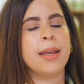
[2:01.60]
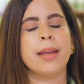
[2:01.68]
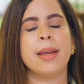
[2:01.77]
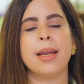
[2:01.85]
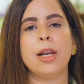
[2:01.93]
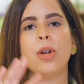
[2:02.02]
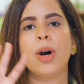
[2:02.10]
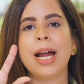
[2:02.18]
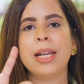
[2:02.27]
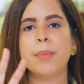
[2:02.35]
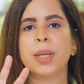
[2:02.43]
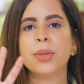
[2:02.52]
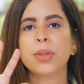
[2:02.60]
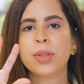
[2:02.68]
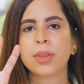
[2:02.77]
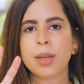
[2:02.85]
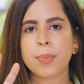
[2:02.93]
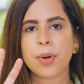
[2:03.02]
Eh, los
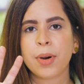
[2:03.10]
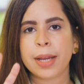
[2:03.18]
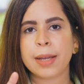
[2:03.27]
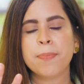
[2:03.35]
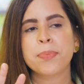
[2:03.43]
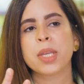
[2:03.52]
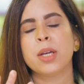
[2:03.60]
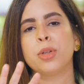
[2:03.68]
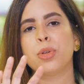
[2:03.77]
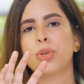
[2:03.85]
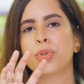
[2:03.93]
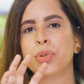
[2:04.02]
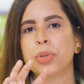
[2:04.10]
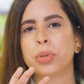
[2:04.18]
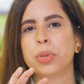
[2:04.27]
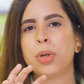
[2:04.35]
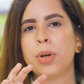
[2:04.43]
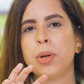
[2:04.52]
alimentos tipo E,
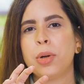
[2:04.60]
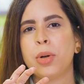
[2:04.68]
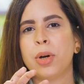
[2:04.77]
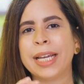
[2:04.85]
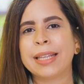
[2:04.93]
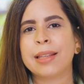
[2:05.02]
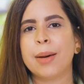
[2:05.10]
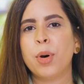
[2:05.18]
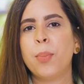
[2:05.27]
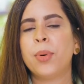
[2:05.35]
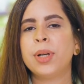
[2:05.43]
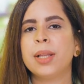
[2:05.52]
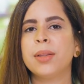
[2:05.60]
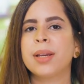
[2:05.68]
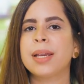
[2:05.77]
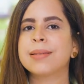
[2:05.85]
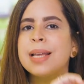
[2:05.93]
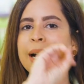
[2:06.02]
nosotros los estamos poniendo
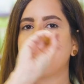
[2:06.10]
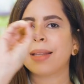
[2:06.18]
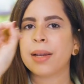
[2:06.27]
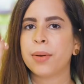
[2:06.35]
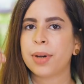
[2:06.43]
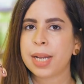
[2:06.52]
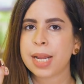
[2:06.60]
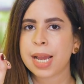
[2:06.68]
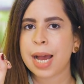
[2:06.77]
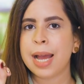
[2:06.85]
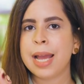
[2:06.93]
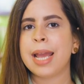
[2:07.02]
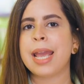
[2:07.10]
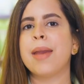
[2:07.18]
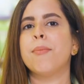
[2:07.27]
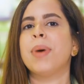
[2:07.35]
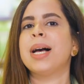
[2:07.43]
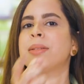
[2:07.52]
en esa categoría
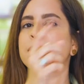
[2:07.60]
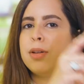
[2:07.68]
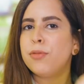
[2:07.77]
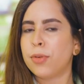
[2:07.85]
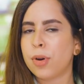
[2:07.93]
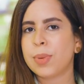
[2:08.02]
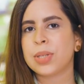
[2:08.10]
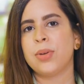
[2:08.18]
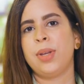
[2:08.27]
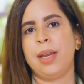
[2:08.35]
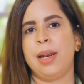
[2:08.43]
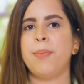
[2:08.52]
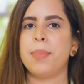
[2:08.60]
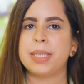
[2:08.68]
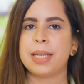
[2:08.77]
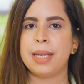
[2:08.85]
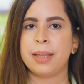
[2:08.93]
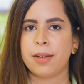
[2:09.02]
en base a una información que el
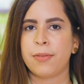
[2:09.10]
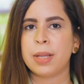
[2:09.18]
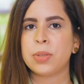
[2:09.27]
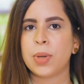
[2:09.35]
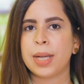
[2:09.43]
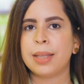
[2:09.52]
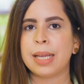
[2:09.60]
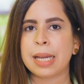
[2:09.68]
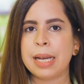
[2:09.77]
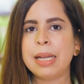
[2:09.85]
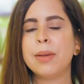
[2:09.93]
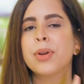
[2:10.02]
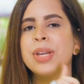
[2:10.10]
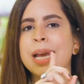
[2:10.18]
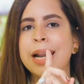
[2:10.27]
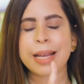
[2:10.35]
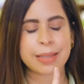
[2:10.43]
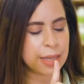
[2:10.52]
especialista Fran Suárez da en el libro y
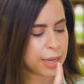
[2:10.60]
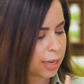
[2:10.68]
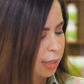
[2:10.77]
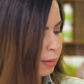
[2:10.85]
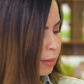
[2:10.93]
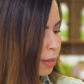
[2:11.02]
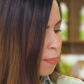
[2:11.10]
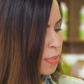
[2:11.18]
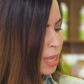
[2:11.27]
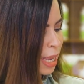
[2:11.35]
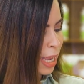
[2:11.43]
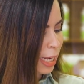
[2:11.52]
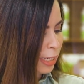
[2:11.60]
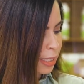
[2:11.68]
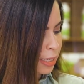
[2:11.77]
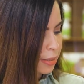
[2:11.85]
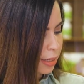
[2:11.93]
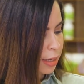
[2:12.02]
es la siguiente. Él
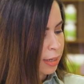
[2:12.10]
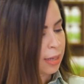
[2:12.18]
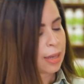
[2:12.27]
dice,